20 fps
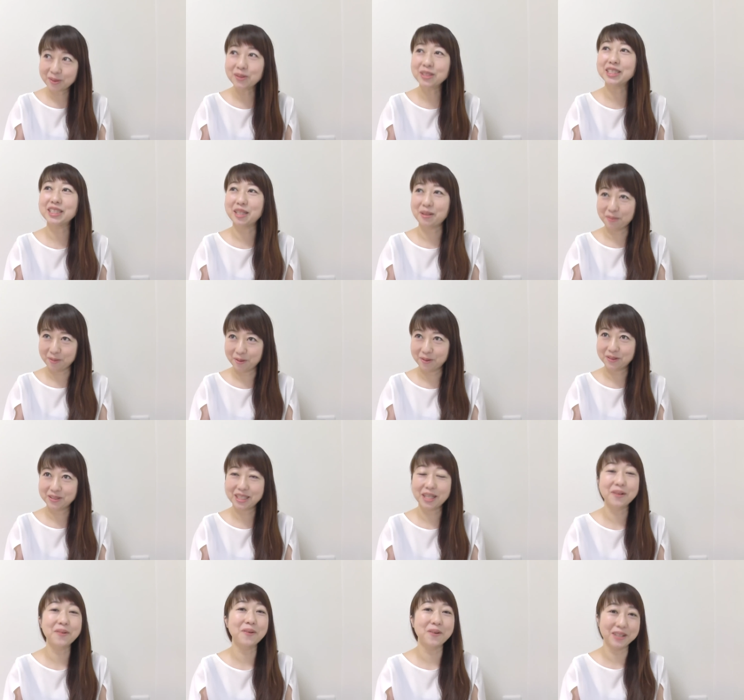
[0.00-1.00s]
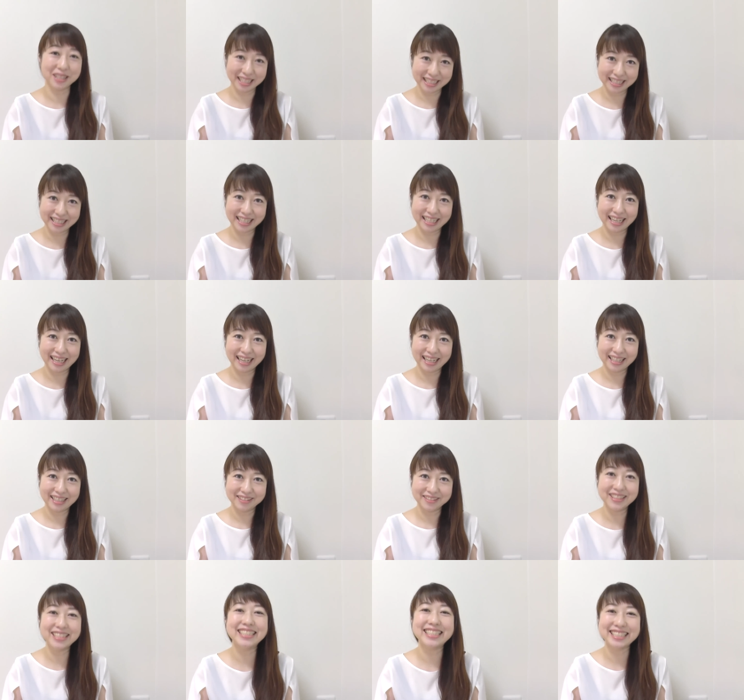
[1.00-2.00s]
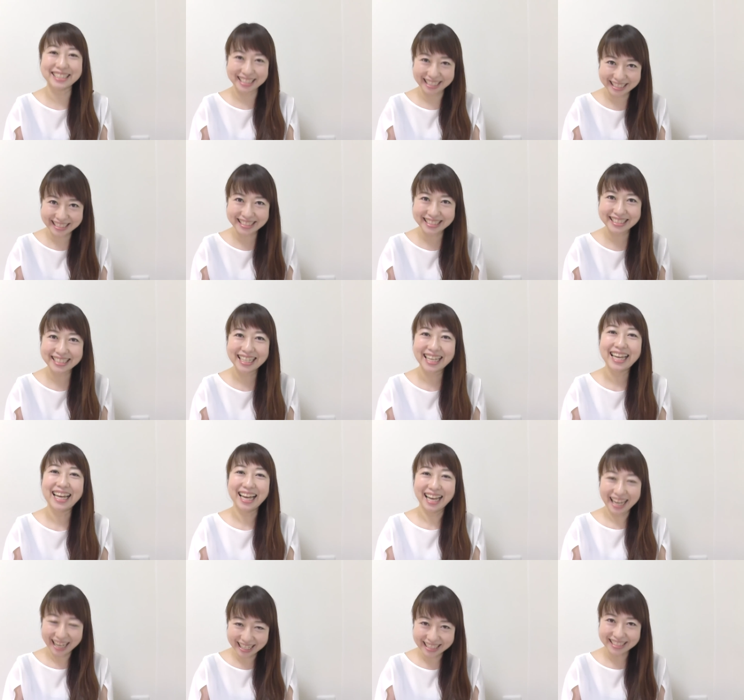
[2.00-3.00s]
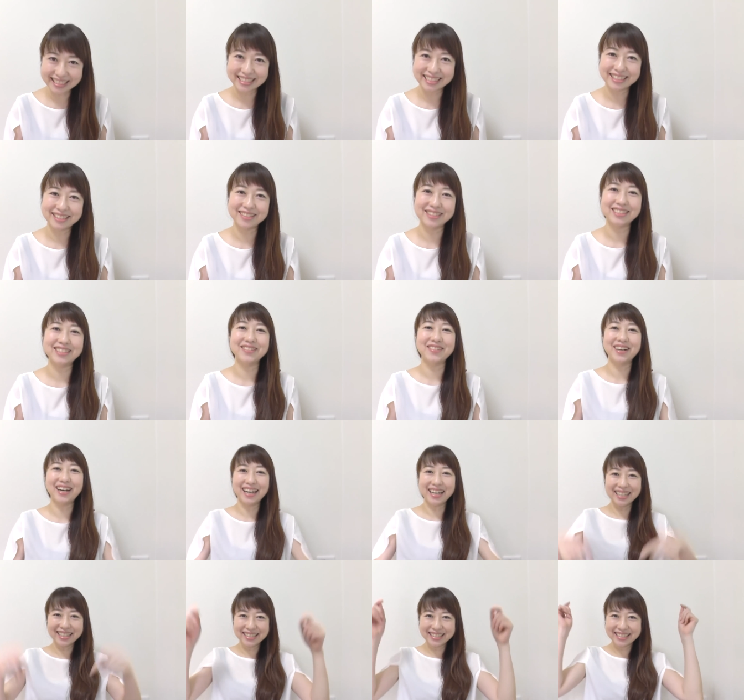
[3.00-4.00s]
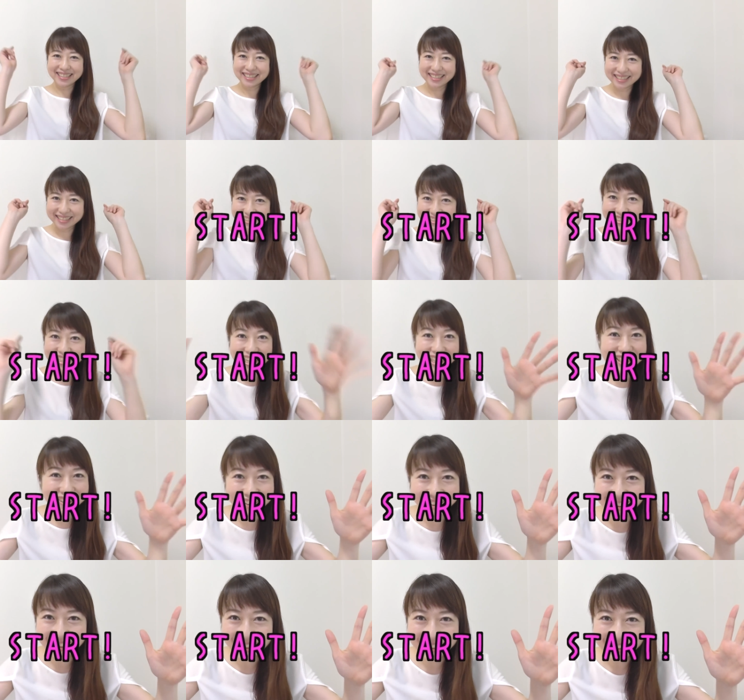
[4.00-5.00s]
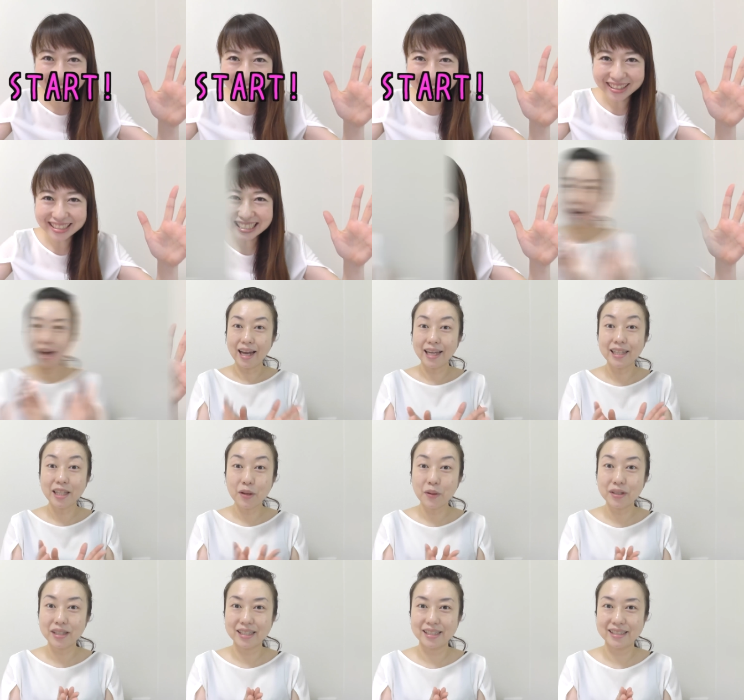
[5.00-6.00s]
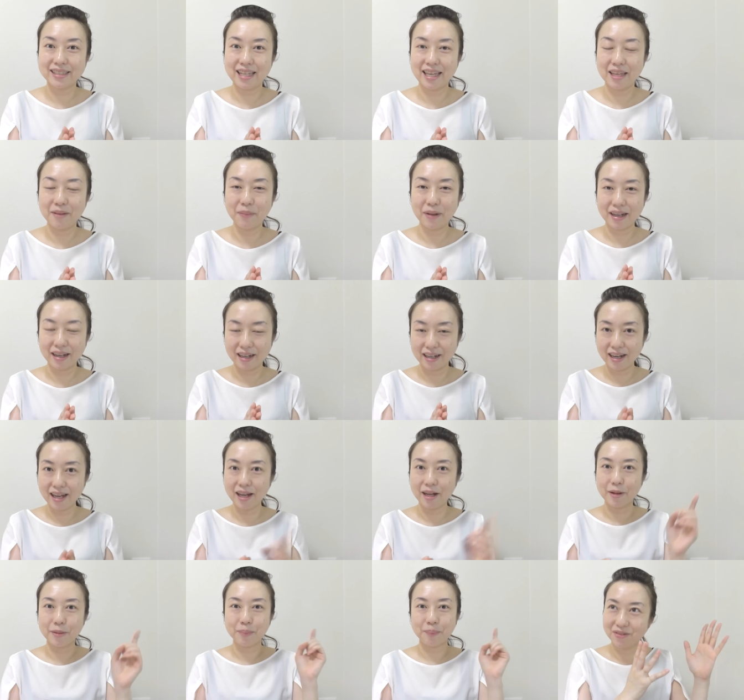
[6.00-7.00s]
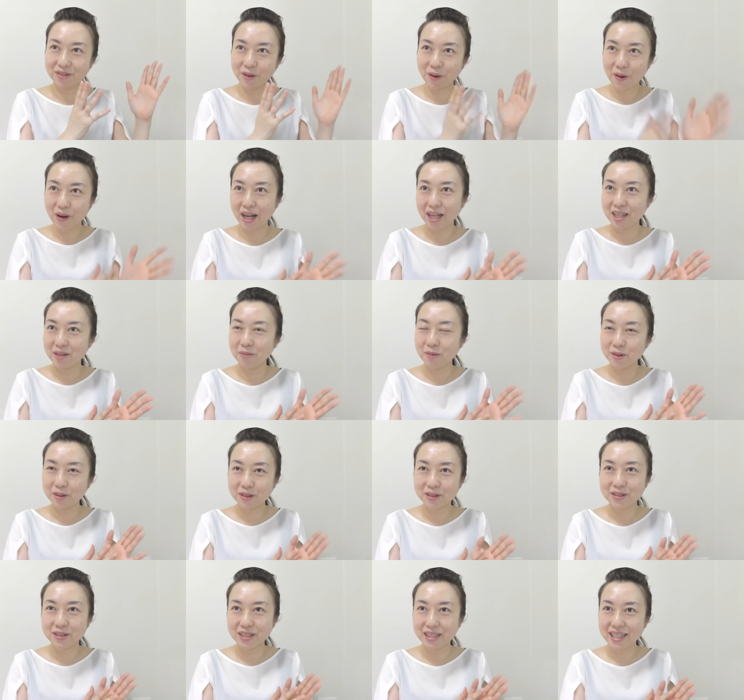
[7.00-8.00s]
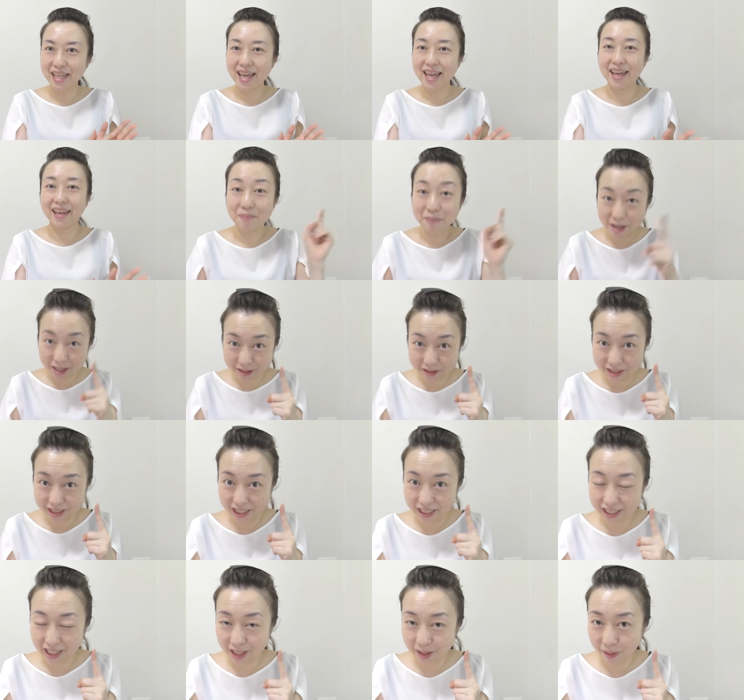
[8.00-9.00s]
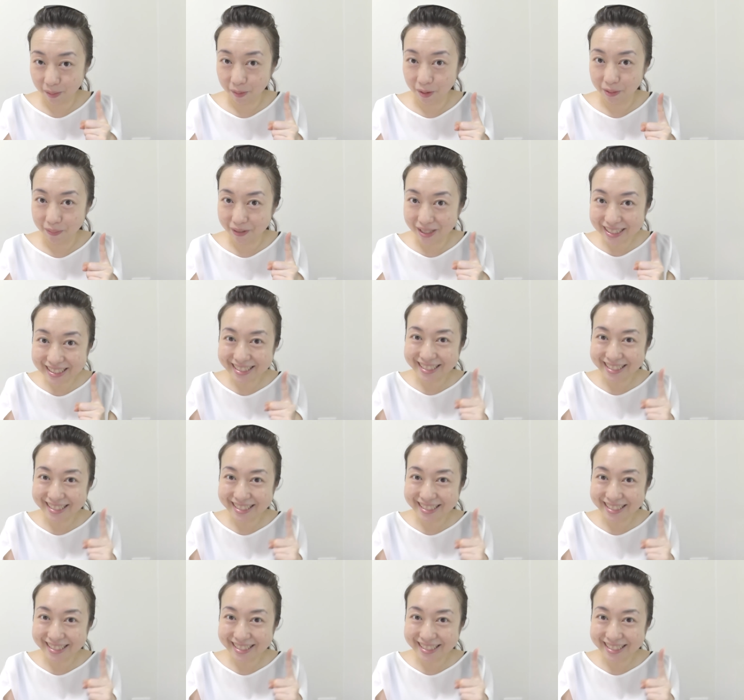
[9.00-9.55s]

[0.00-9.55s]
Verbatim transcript: 少しでも参考になったら嬉しいですはいそれではスタートはいではですね今から動画に基づいてメイクしていきたいと思いま